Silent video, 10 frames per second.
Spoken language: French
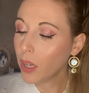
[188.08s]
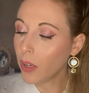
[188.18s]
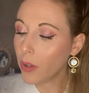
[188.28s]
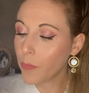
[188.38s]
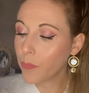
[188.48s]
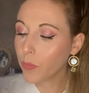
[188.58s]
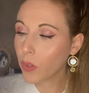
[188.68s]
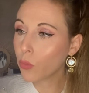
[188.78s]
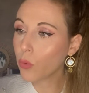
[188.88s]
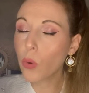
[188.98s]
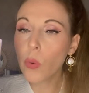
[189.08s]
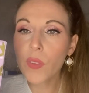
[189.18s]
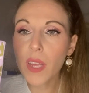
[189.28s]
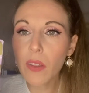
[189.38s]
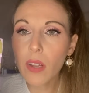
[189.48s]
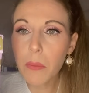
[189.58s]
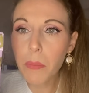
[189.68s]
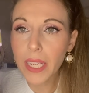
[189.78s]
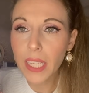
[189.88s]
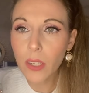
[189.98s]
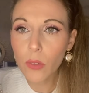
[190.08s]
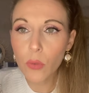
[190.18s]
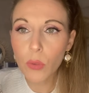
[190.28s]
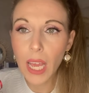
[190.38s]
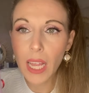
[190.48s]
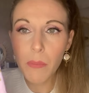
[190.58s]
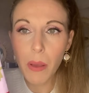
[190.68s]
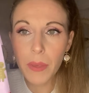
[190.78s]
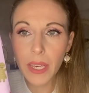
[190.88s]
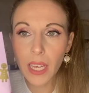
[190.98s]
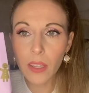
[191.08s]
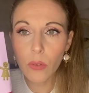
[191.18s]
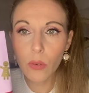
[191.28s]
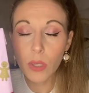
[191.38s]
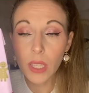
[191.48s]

Euh, donc concernant les paquets, en tout cas, les papiers cadeaux,